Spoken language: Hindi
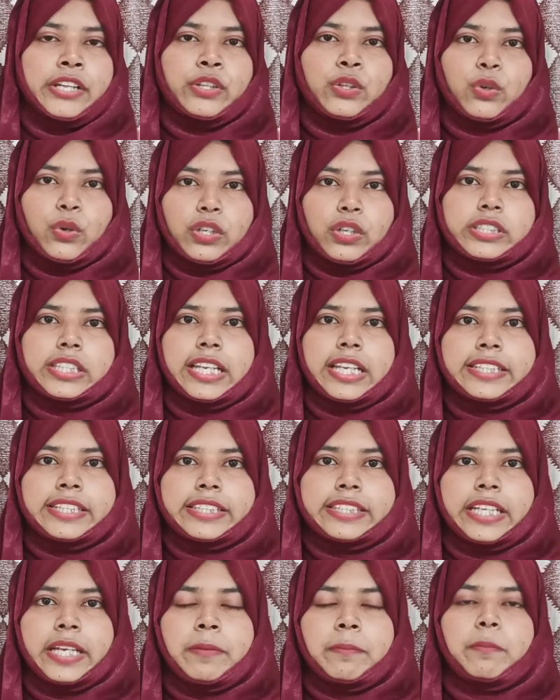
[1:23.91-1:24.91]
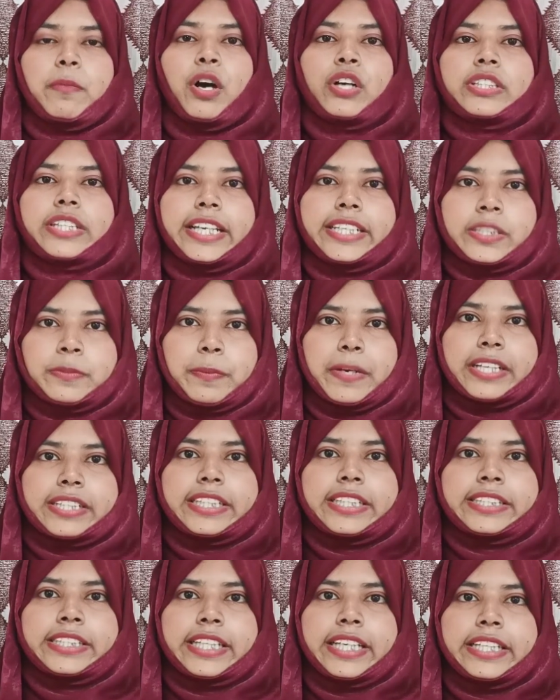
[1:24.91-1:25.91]
नोट्स लीजिए मॉक टेस्ट
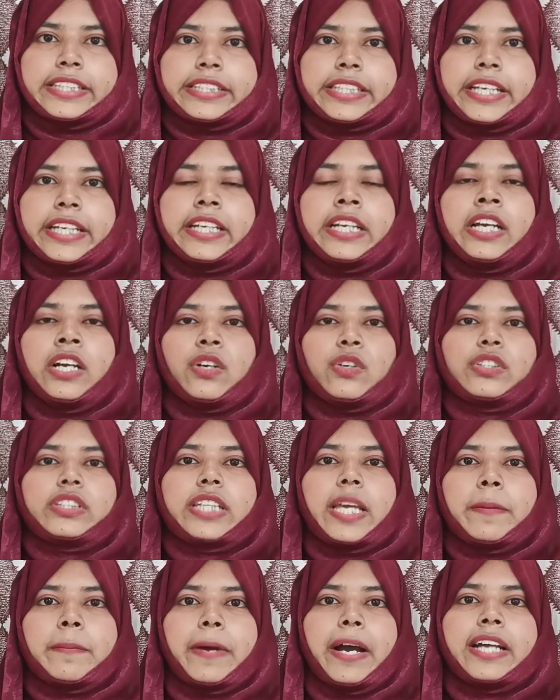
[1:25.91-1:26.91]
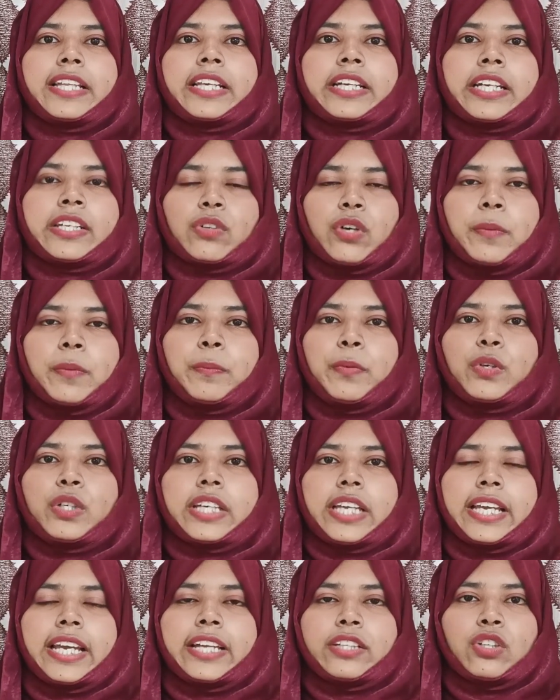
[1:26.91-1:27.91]
प्रैक्टिस कीजिए उसके बाद अगर कोई बुक
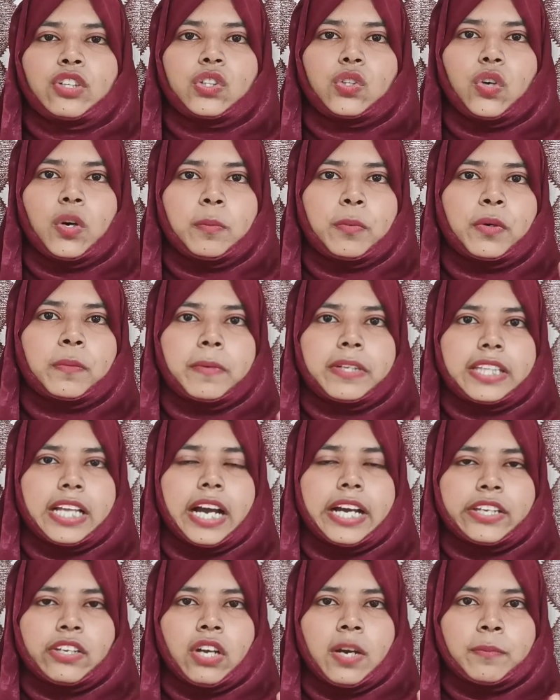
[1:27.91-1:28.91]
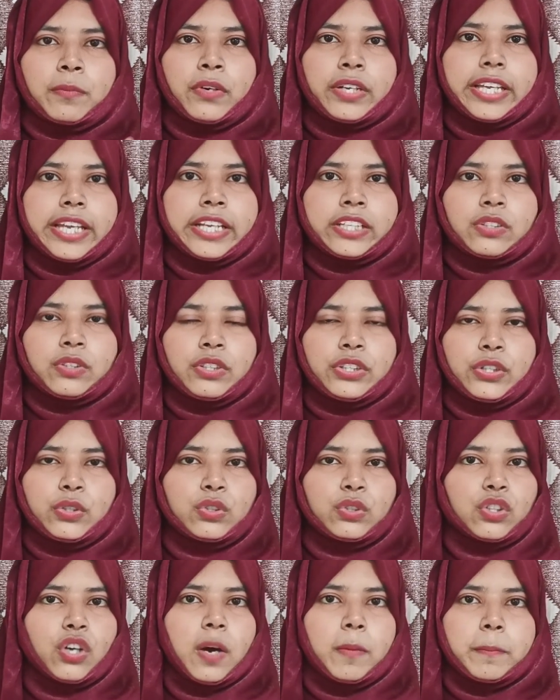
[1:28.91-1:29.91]
की है तो दो बुक बता रही हूँ आपको एक तो
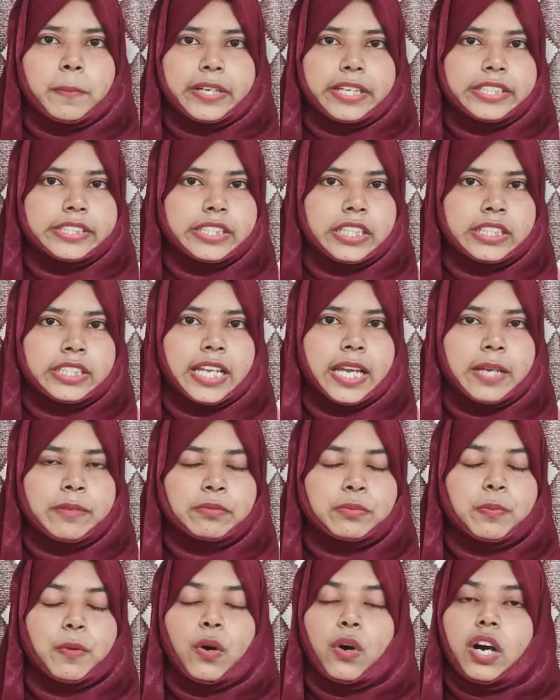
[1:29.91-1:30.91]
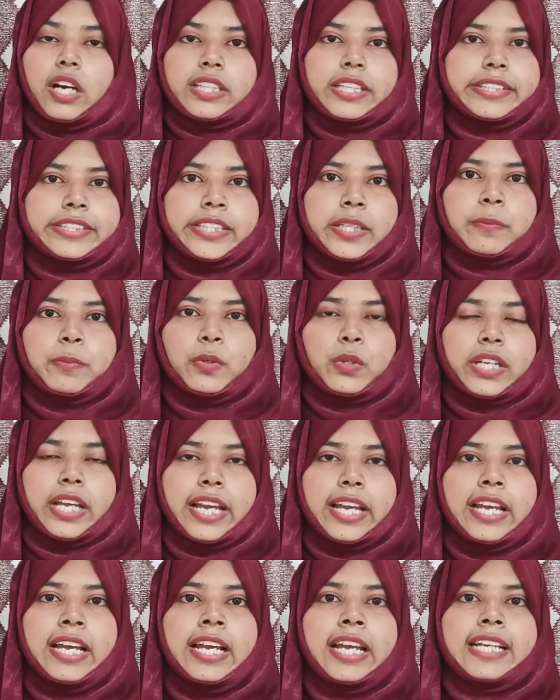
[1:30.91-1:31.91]
यूथ कंपटीशन टाइम बहुत अच्छी बुक
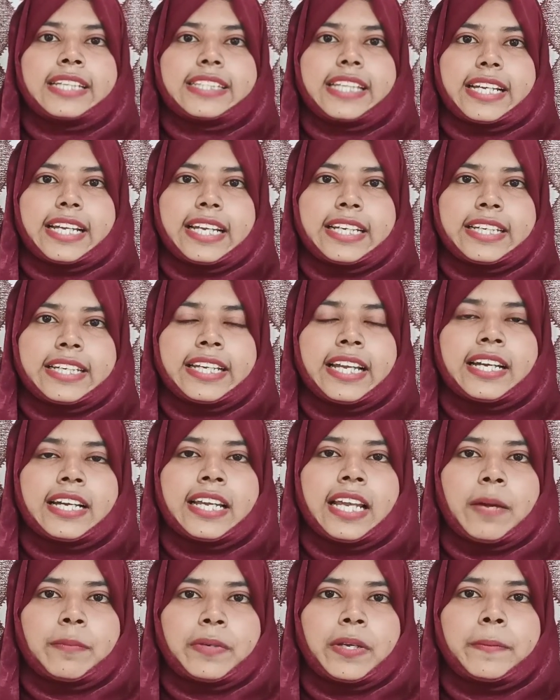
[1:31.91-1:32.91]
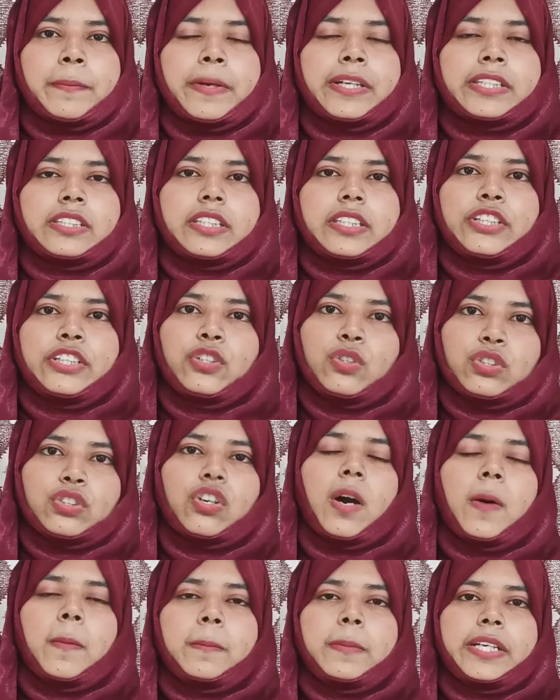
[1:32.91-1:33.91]
है सेकेंडरी अगर आपके पास यूथ
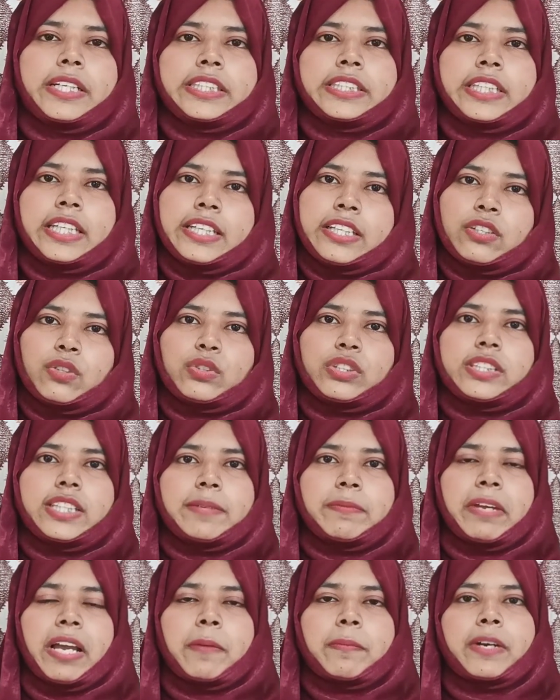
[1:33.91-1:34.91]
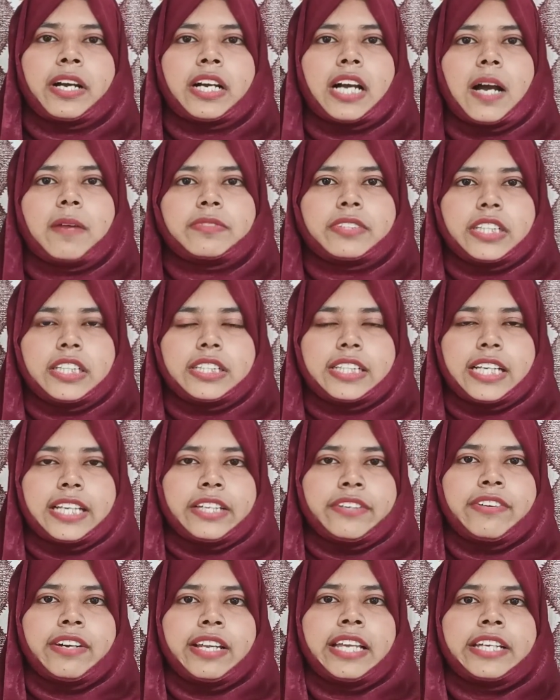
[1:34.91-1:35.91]
कॉम्पिटिशन है तो उससे भी आपका काम चल
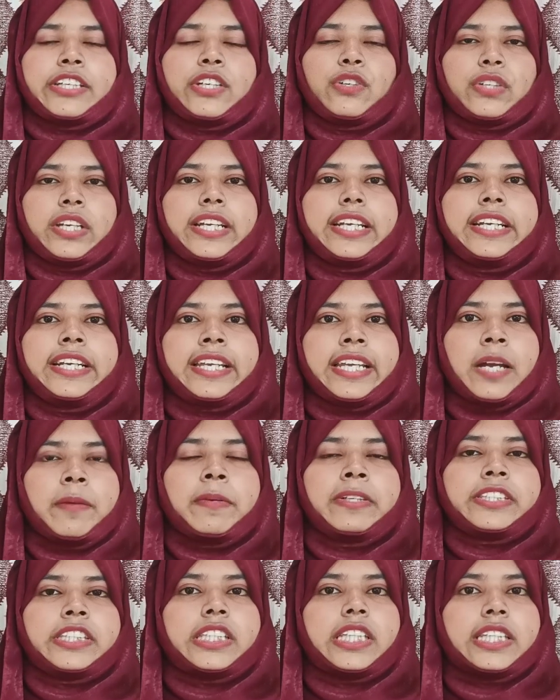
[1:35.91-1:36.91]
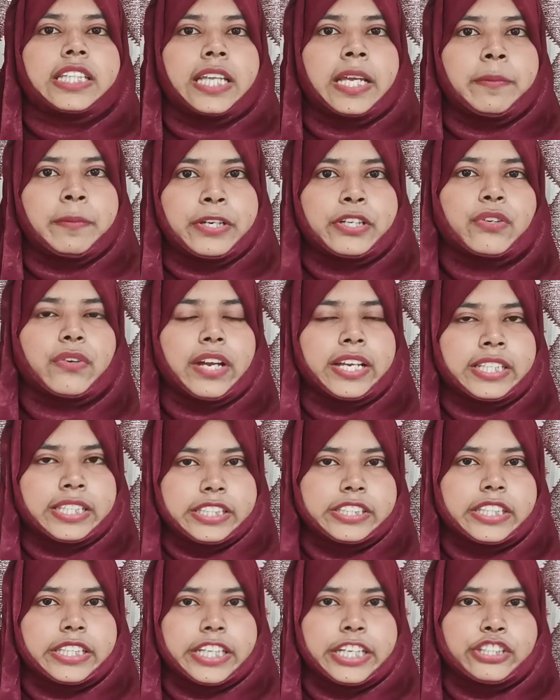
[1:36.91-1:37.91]
जाने वाला है क्योंकि इंडिया में जितने भी ड्रॉइंग
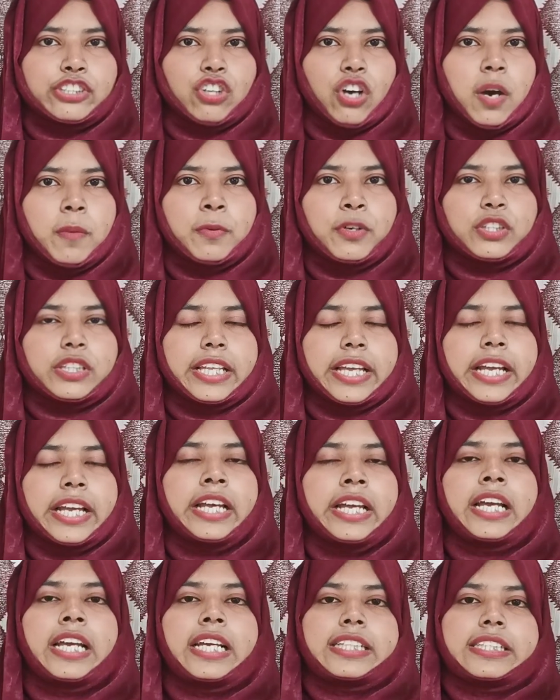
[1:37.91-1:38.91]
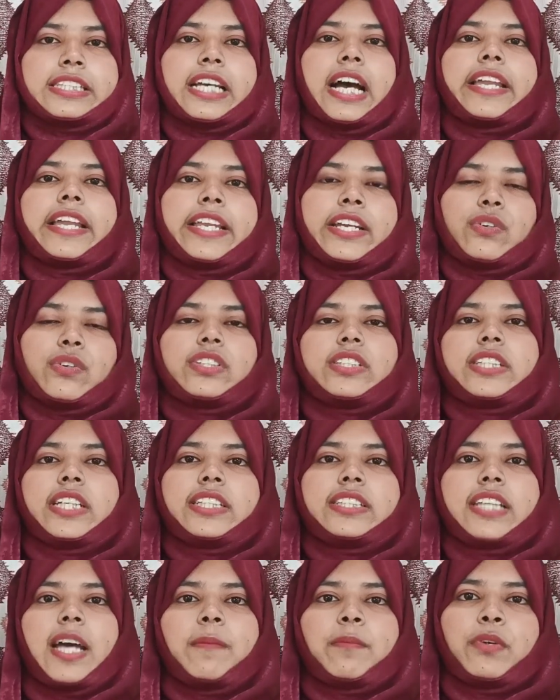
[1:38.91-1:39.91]
टीचर के जॉब होते हैं सारे
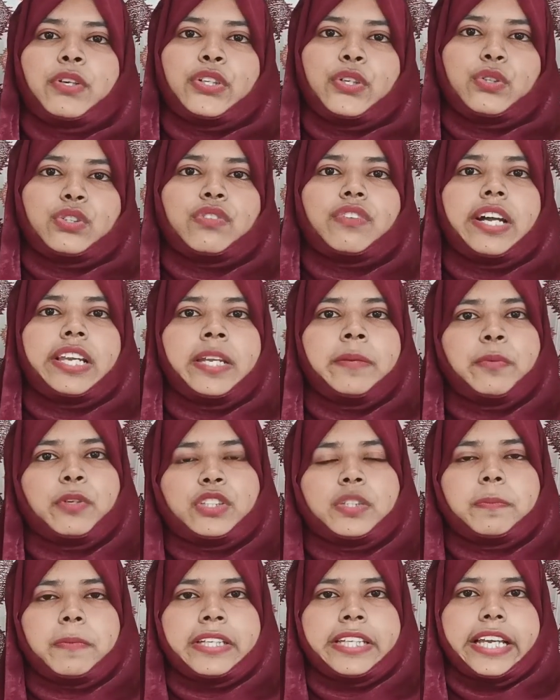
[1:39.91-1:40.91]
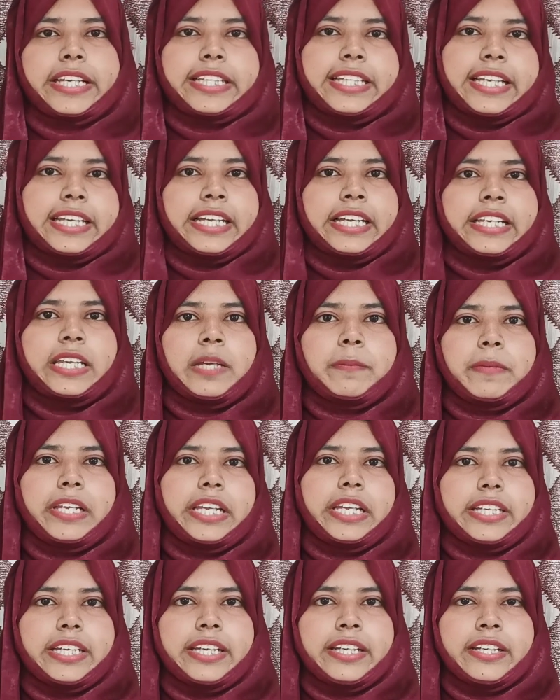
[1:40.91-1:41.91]
क्वेश्चन आपको यूथ वाली बुक्स में देखने के लिए
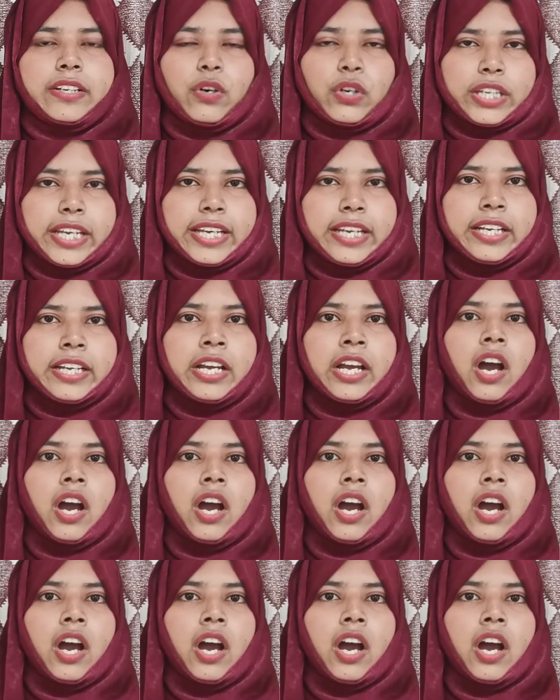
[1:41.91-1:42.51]
मिलेंगी ओके